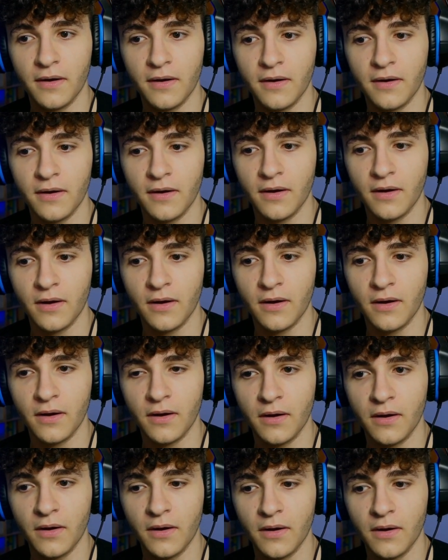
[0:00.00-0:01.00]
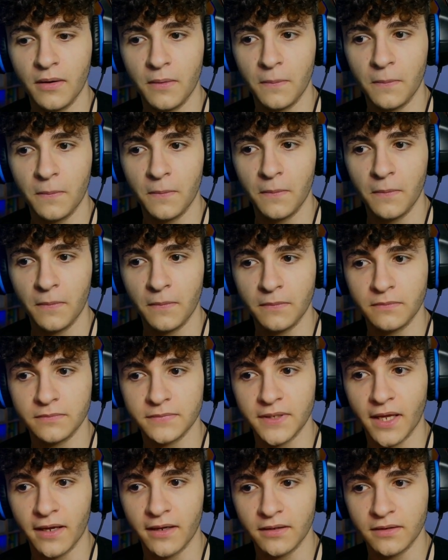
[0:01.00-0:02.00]
Mostragli.
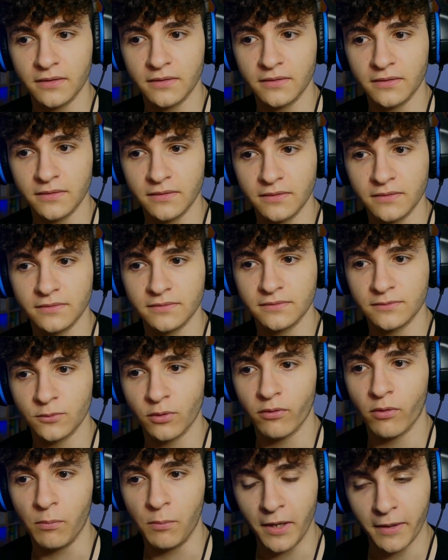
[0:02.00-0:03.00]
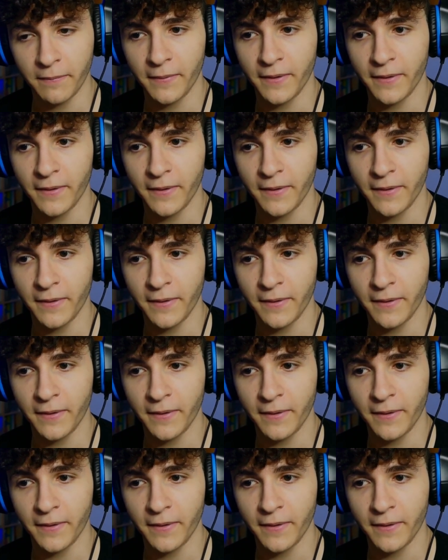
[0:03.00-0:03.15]
Dai. Il nostro nuovo valore. Black